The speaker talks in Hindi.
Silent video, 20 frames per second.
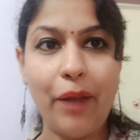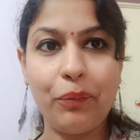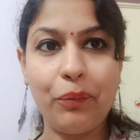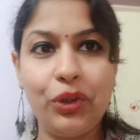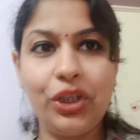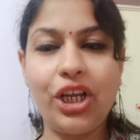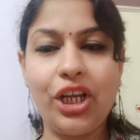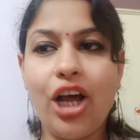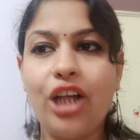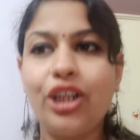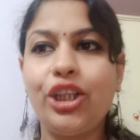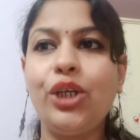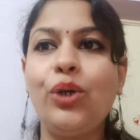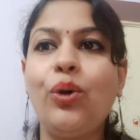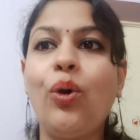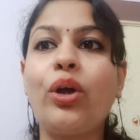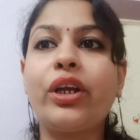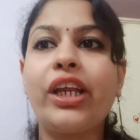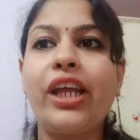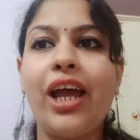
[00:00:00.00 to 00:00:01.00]
आपको दिखाती हूँ
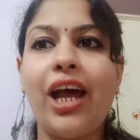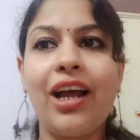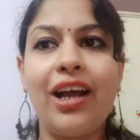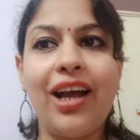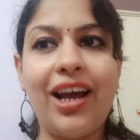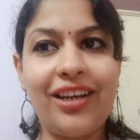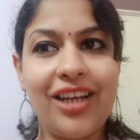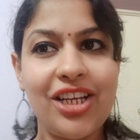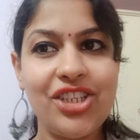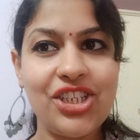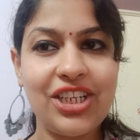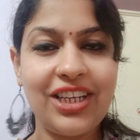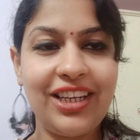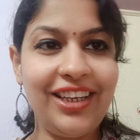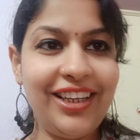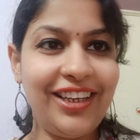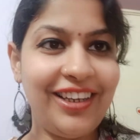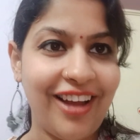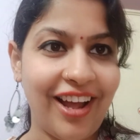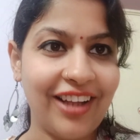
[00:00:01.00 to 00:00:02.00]
और क्या काना जी के
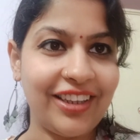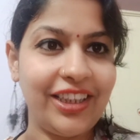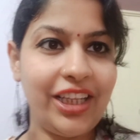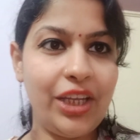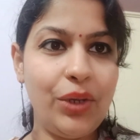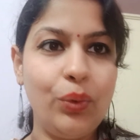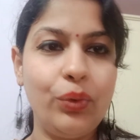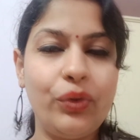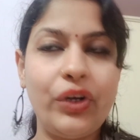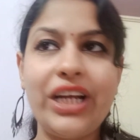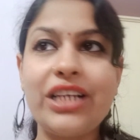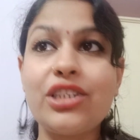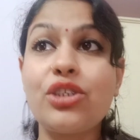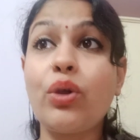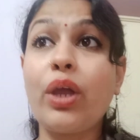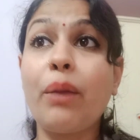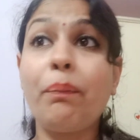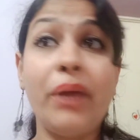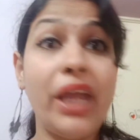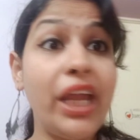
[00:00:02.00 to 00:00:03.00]
लिए लाती हूँ ड्रेस
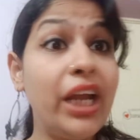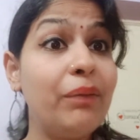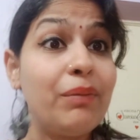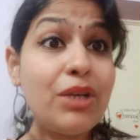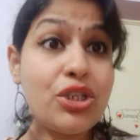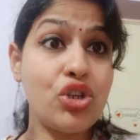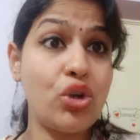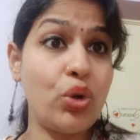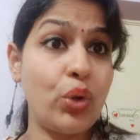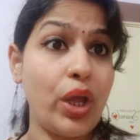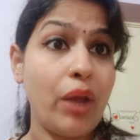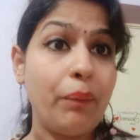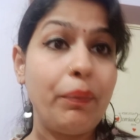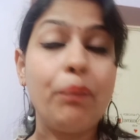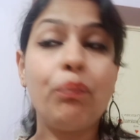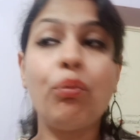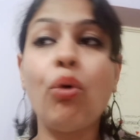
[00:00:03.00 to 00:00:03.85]
क्योंकि भीड़ मच रही होगी अभी